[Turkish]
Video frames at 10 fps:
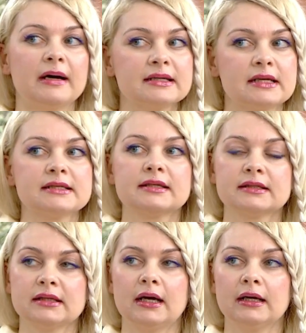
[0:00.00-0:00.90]
Bazı
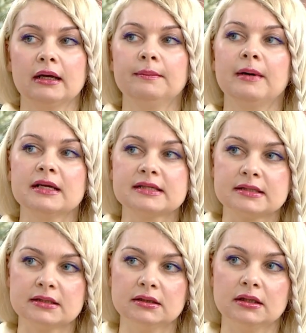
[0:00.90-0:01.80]
hastalıklarla
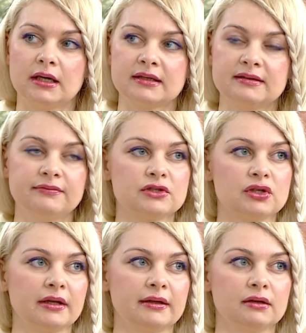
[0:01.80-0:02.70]
bazı aktif
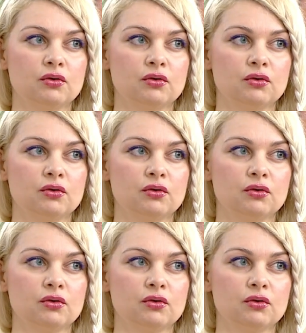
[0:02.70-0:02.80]
ajanların,